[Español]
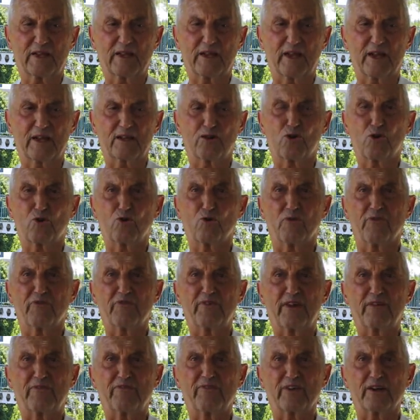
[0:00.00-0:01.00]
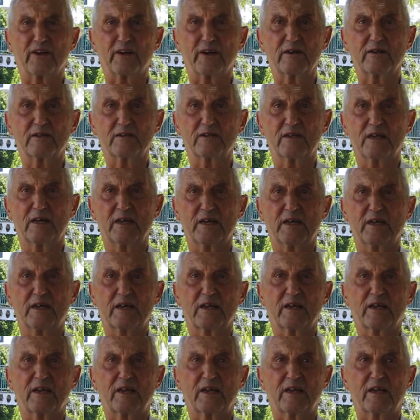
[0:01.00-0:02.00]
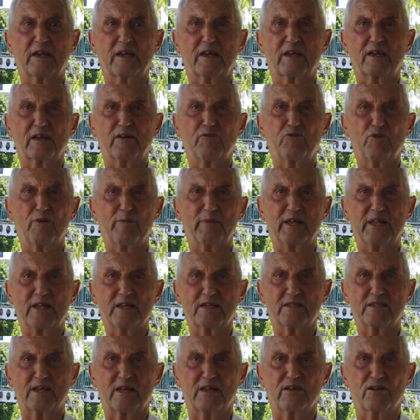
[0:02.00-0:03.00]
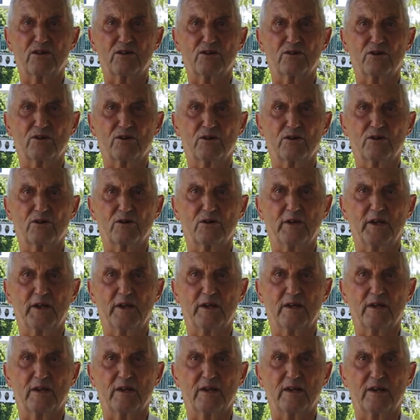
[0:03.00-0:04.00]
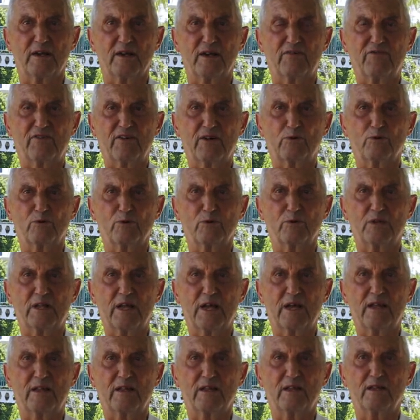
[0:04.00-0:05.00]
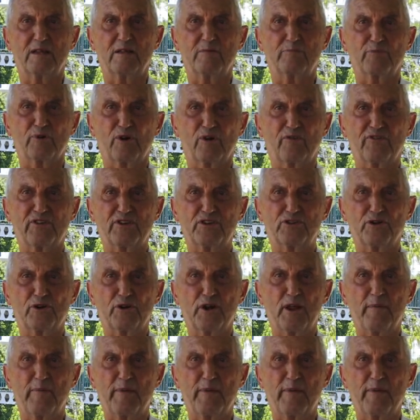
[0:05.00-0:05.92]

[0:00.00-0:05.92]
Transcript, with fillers: que es Coco Pfeffer, que fue medalla de oro en la facultad y profesor